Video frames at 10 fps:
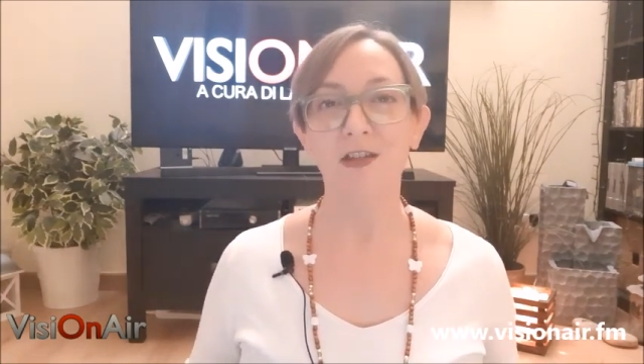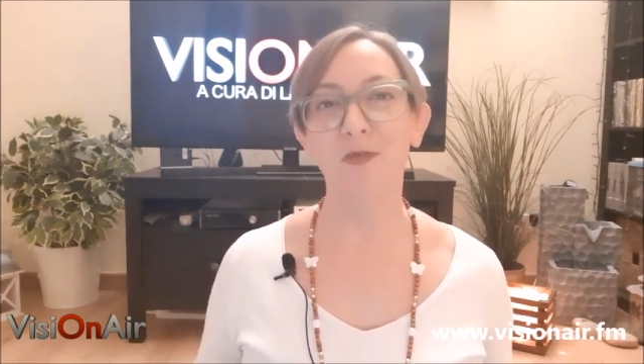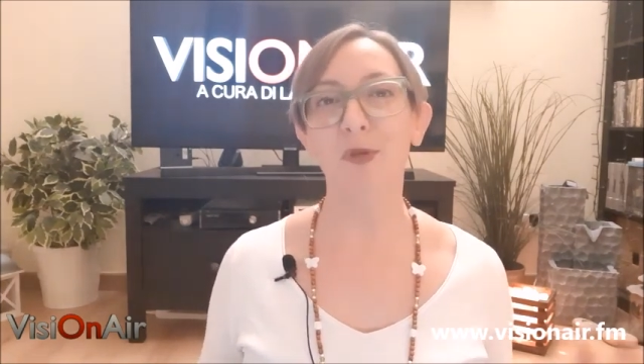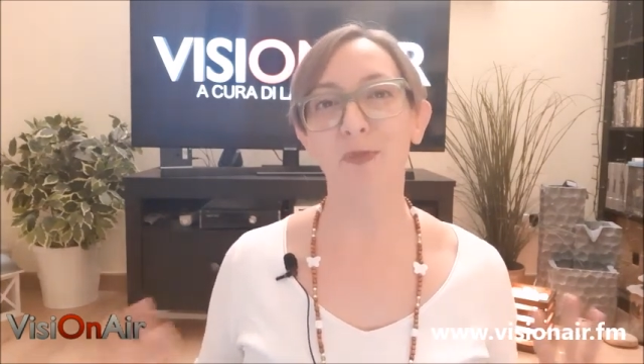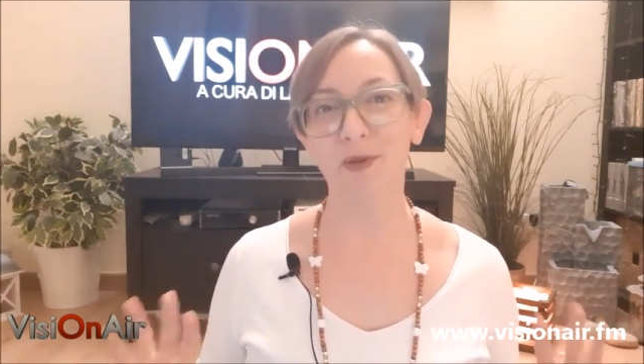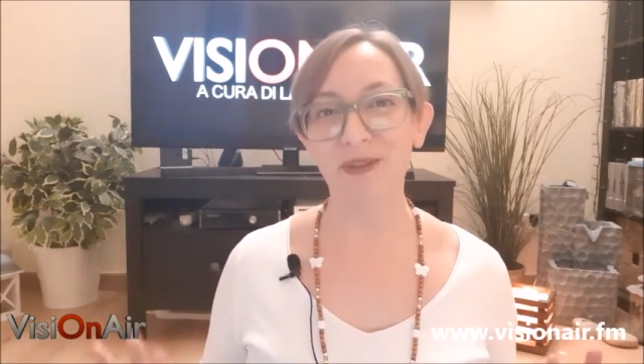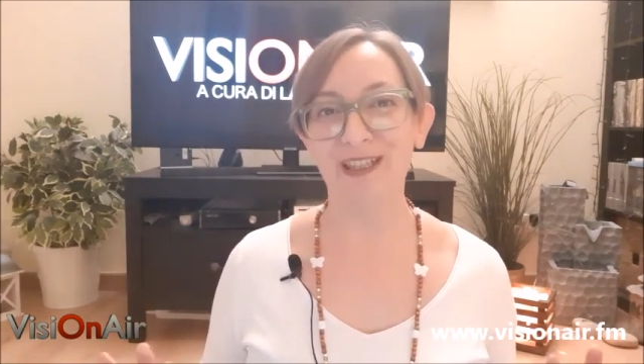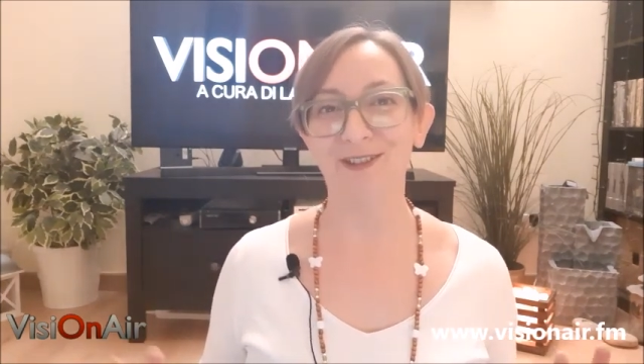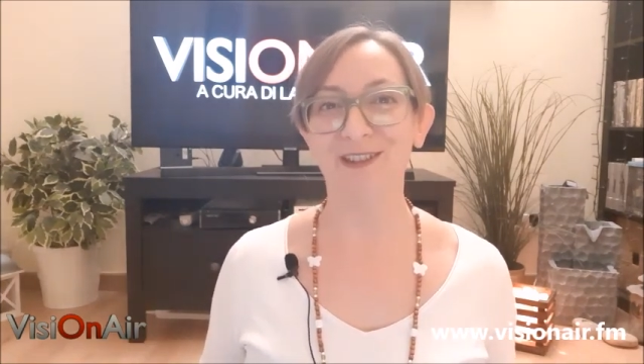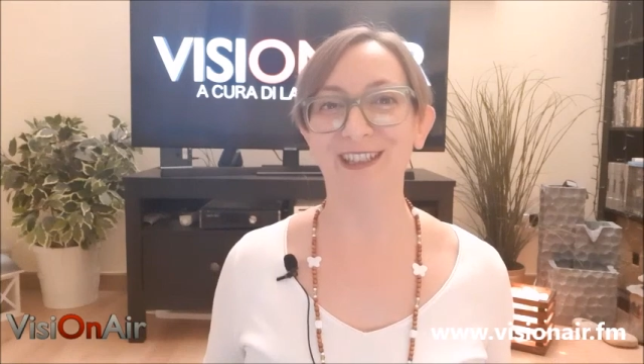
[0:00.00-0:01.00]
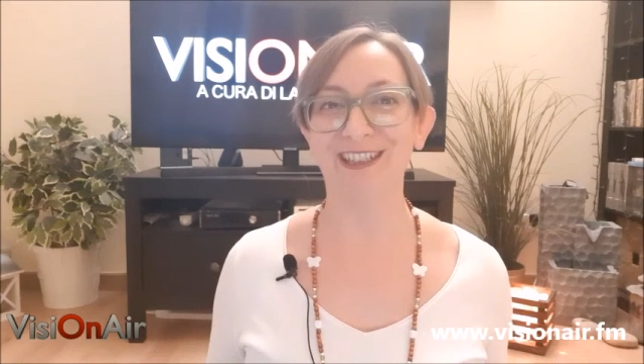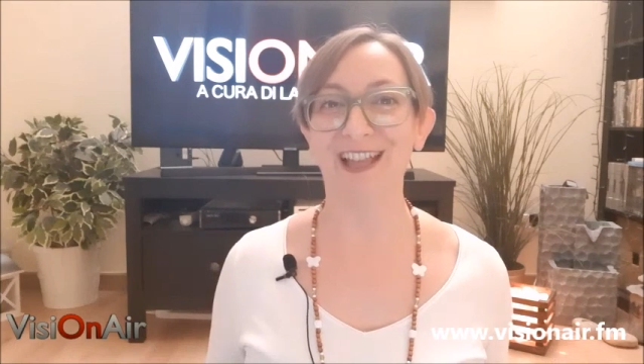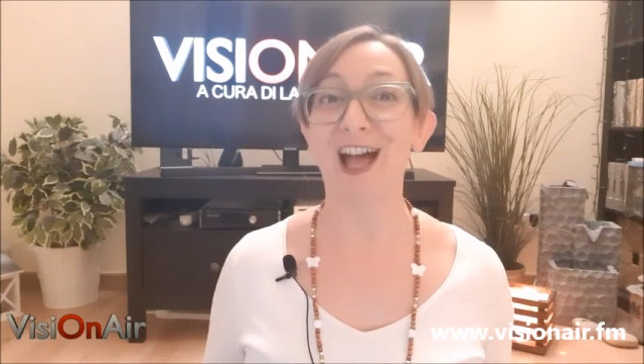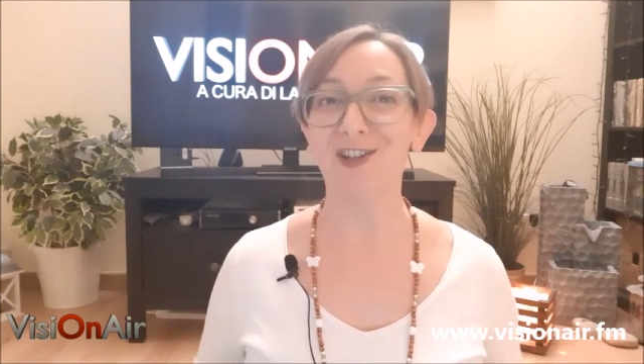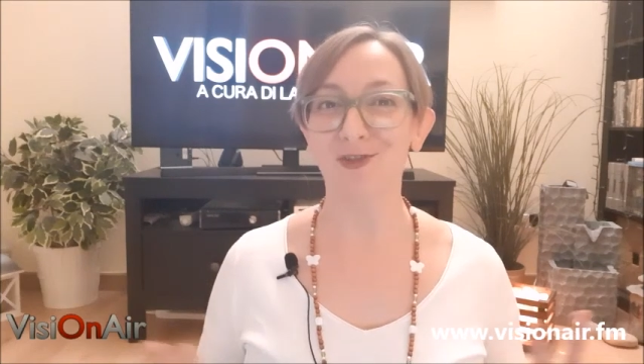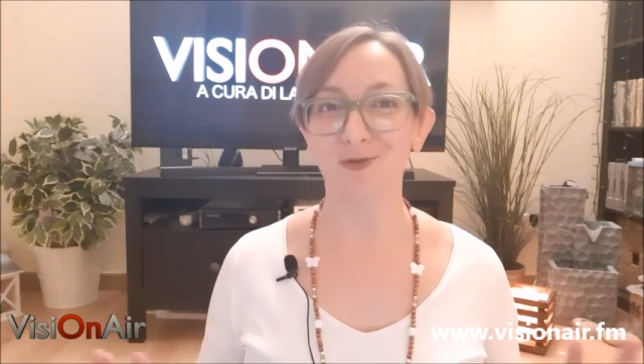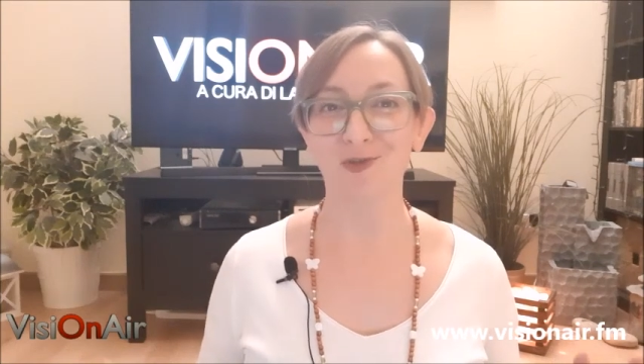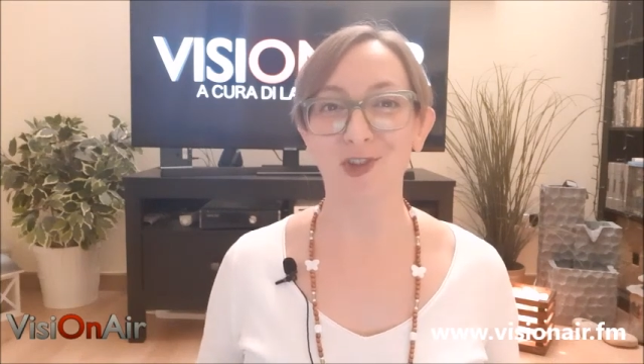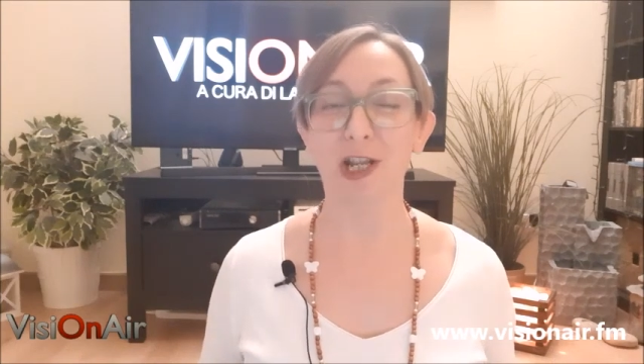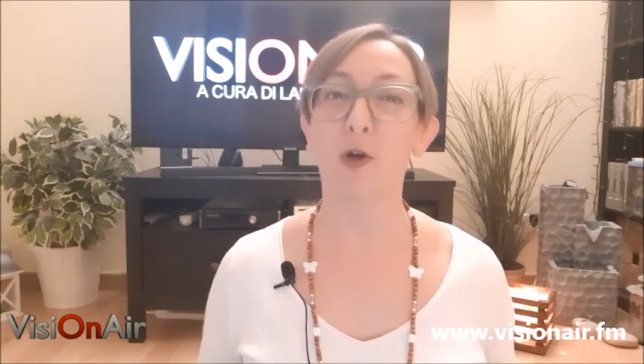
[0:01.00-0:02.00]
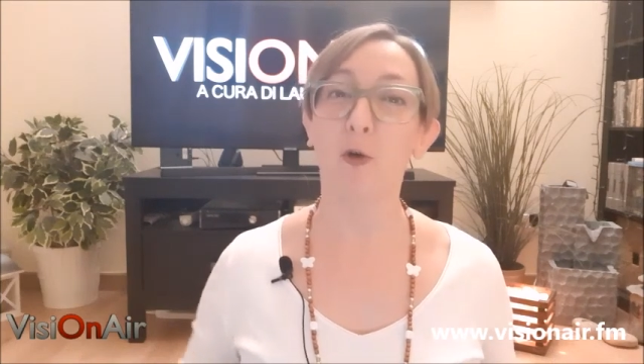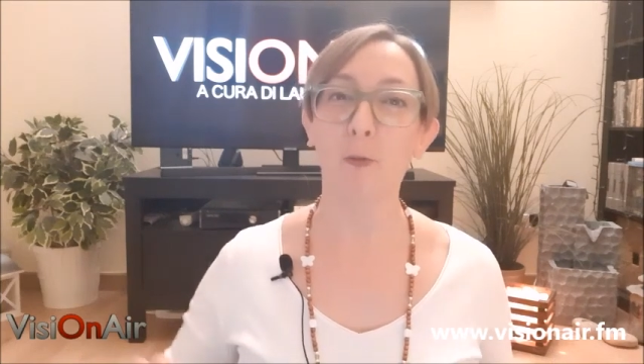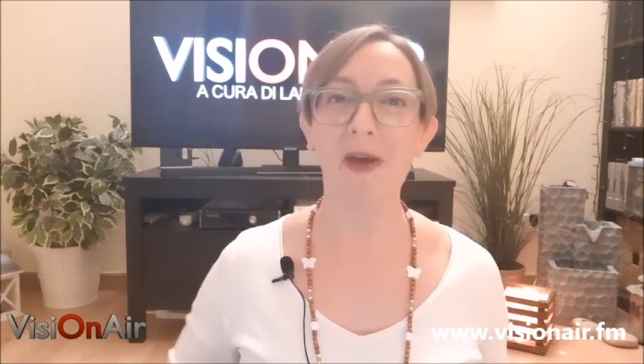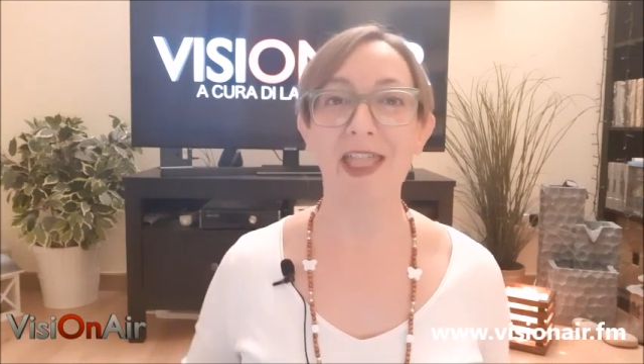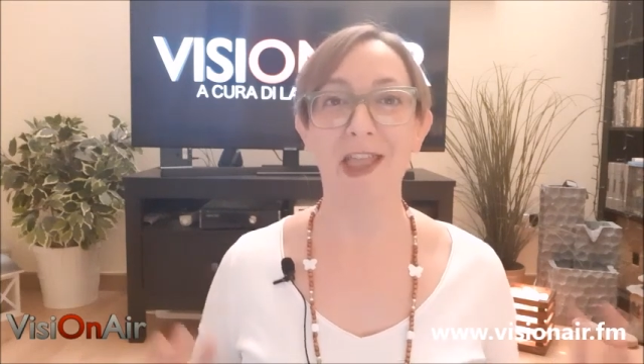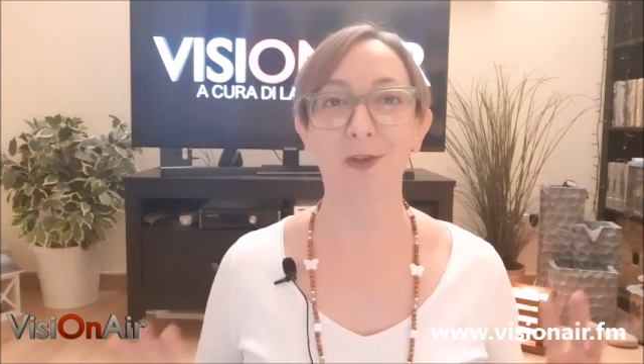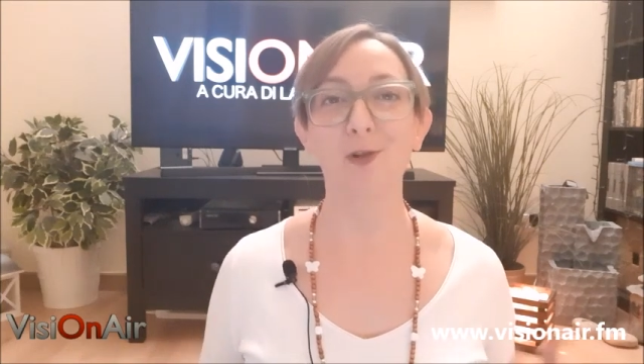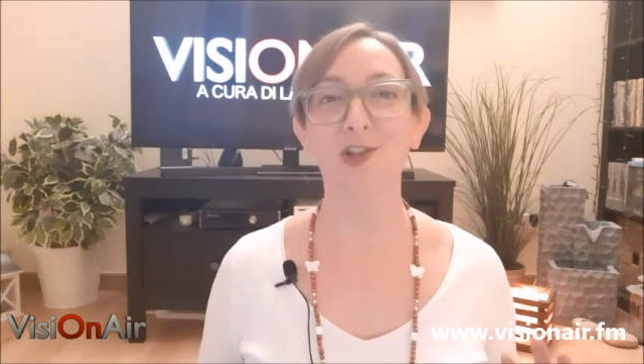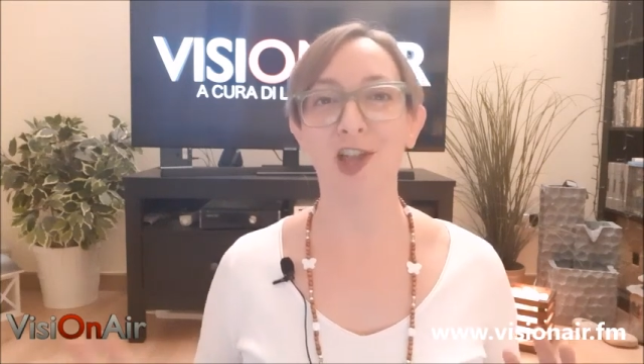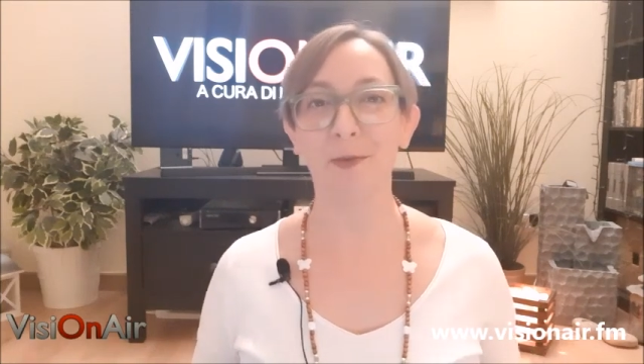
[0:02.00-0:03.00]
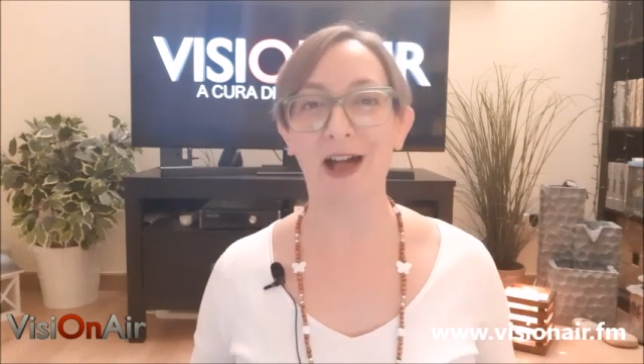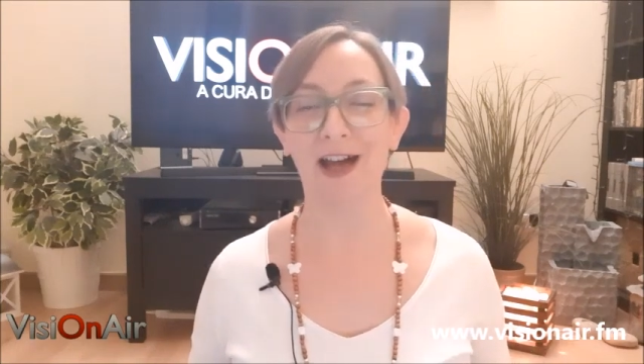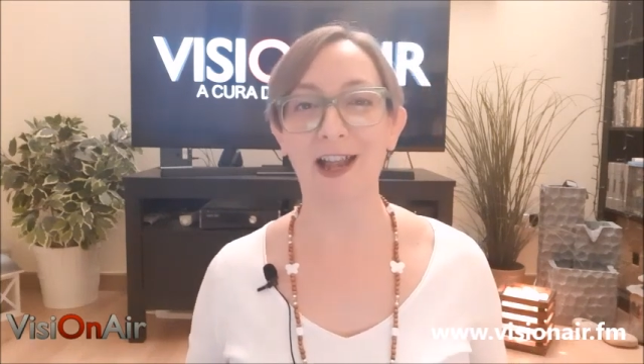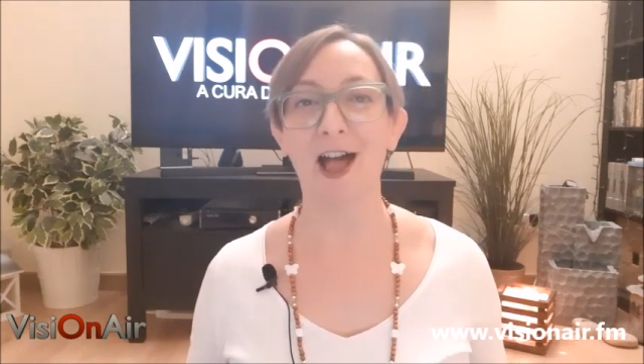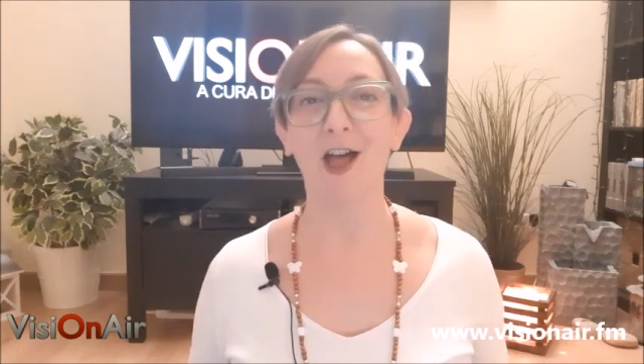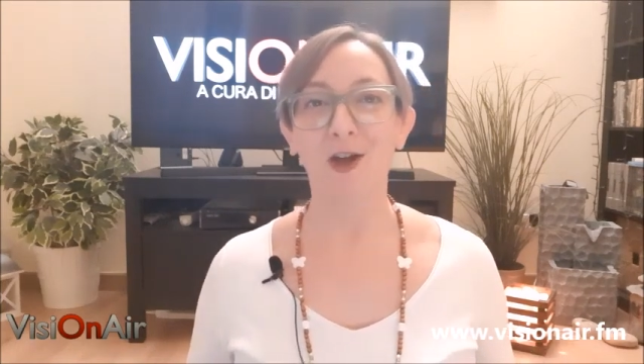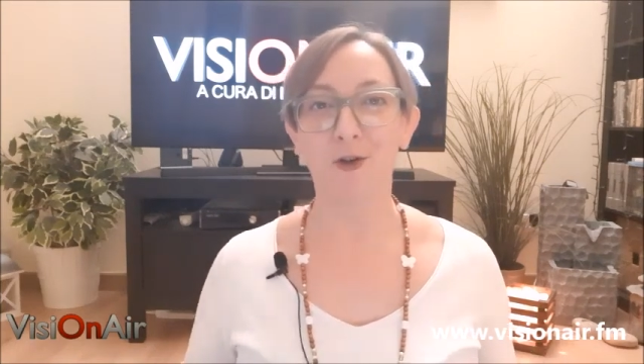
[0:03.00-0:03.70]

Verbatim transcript: Io mi permetto di aggiungere commedia dolce amara